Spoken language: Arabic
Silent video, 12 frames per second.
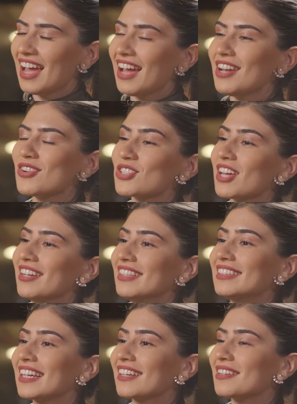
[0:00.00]
هل يعني صار
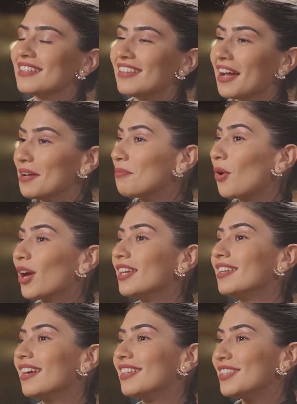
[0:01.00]
عندك دعم
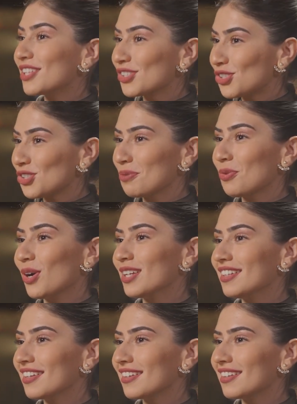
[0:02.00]
معين تشجيع
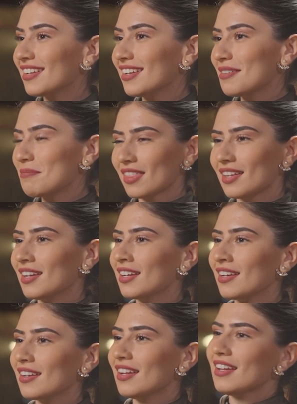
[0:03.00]
معين
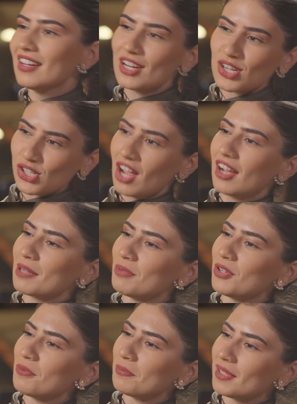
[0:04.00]
مثلا لنجاحك
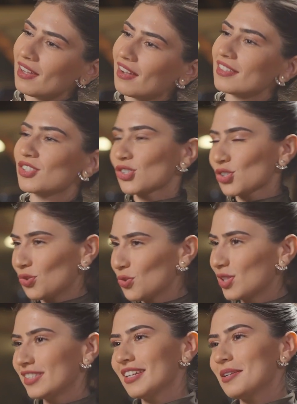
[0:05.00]
بالاولمبياد
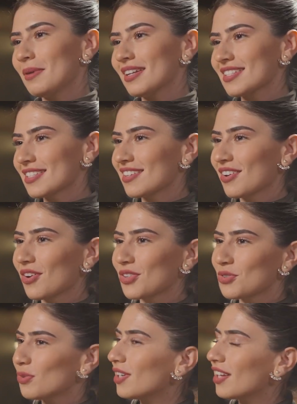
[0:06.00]
شجعوك تقلب على السيارات ولا